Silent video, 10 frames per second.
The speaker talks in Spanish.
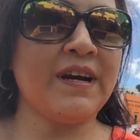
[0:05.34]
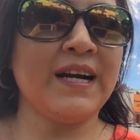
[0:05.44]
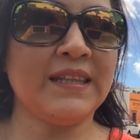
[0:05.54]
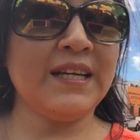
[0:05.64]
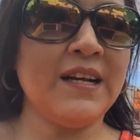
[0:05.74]

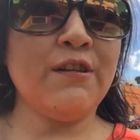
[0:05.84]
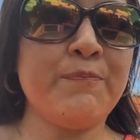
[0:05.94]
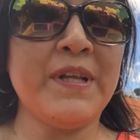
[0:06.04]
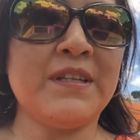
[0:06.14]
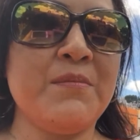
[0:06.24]
Zacatecas,
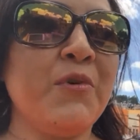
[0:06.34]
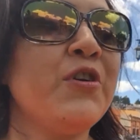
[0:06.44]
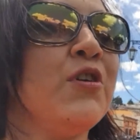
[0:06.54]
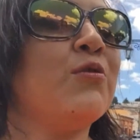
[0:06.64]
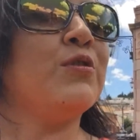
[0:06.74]

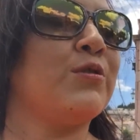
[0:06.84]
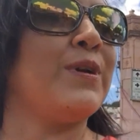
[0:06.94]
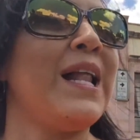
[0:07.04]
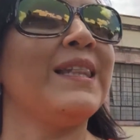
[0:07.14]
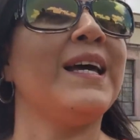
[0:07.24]
Patrimonio
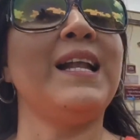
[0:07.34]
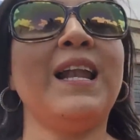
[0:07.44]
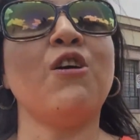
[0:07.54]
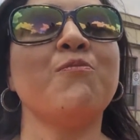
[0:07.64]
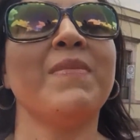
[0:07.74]
Cultural de
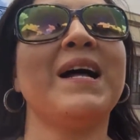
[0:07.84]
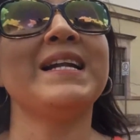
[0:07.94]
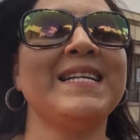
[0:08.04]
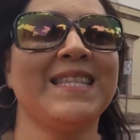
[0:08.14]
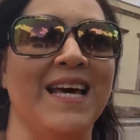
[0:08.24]
la
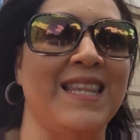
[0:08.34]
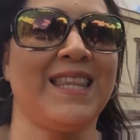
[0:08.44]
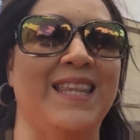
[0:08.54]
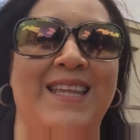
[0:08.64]
Humanidad.